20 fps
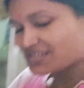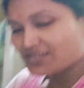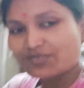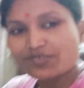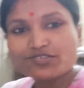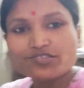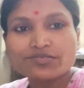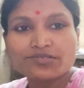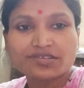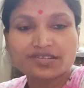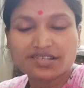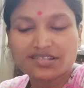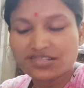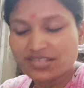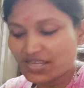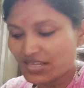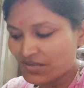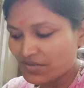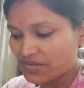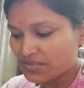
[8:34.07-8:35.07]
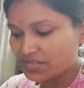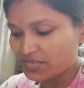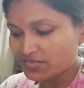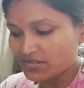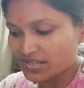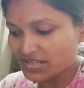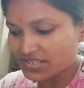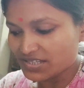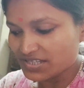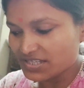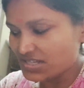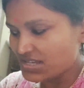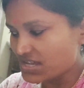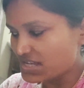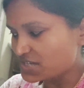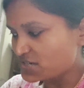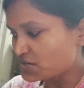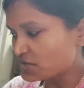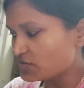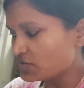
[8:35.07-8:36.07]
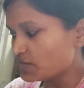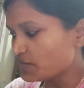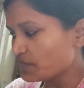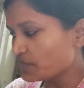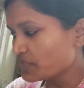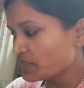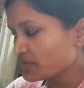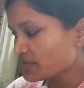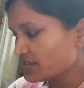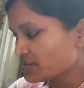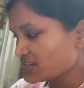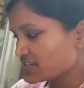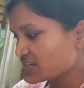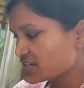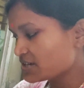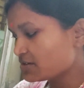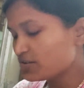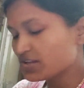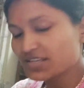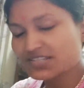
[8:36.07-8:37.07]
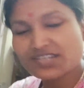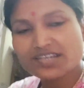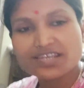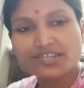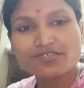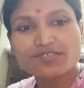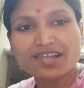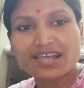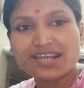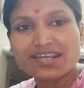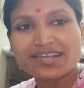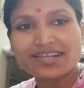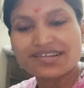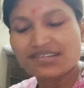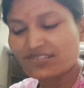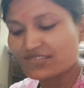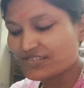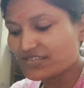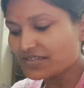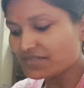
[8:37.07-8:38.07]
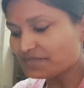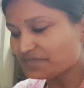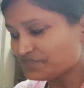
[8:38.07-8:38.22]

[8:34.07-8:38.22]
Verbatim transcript: যাই হোক তোমাদের দাদাভাই তো কাজের থেকে আসলো এসে গেলো এক জায়গায় একটু লাইট লাগাইতে